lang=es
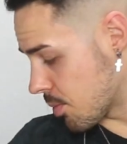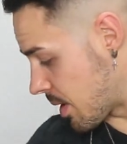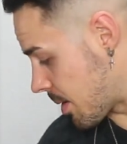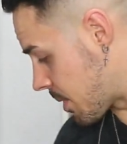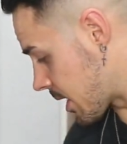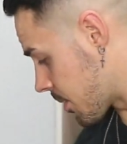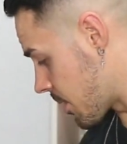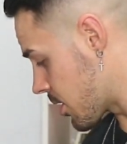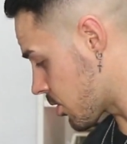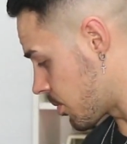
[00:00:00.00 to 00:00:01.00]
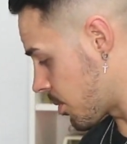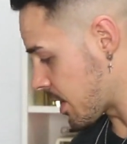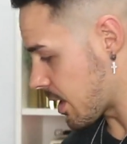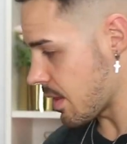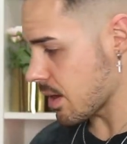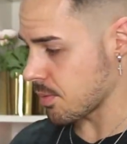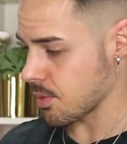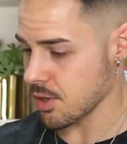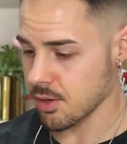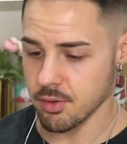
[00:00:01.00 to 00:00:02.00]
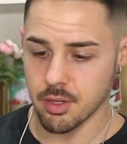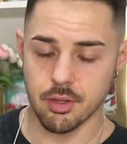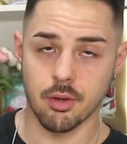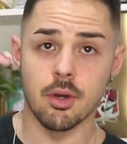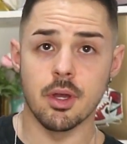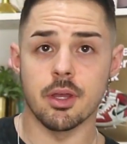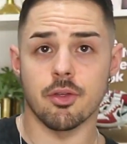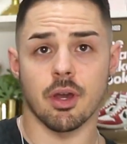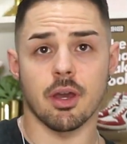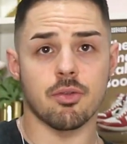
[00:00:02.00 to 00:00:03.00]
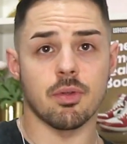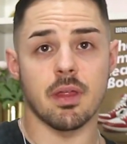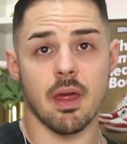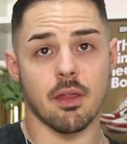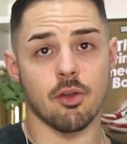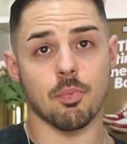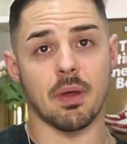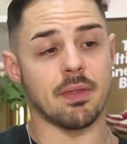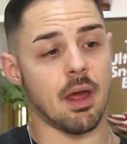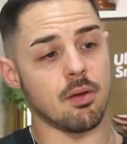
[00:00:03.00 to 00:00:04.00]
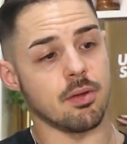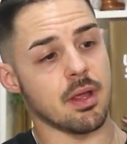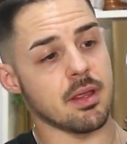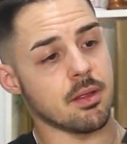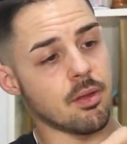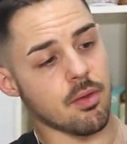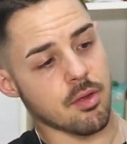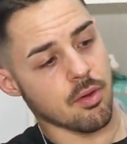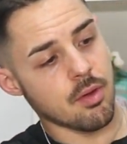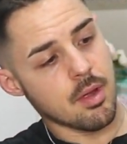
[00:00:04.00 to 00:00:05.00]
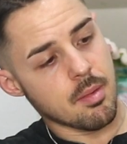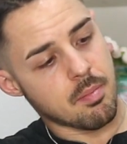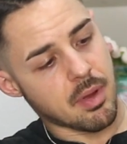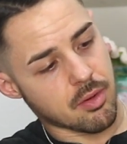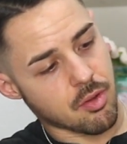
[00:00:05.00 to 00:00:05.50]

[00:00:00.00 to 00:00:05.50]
ropa para que veáis cómo me queda, cómo es el rollito y os hagáis una idea de los pantalones y todo eso, pero